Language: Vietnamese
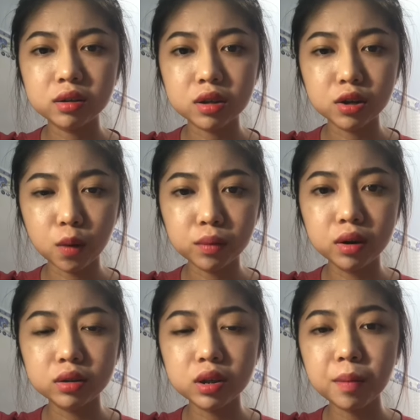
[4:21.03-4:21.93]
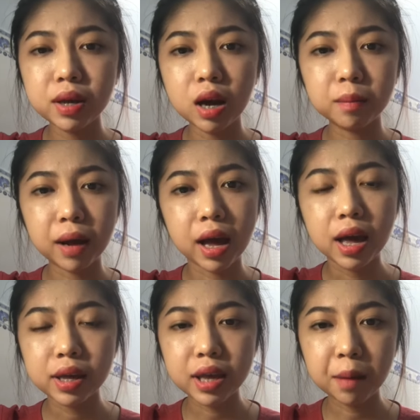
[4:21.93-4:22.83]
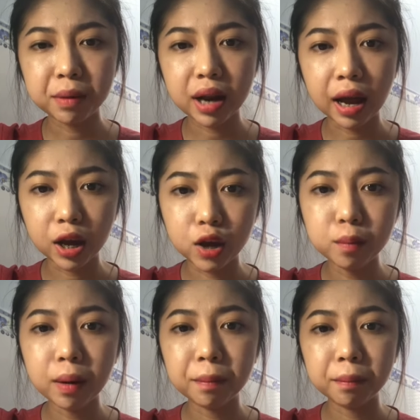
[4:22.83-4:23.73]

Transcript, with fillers: sử dụng được chứ bây giờ mà da mình đang yếu mà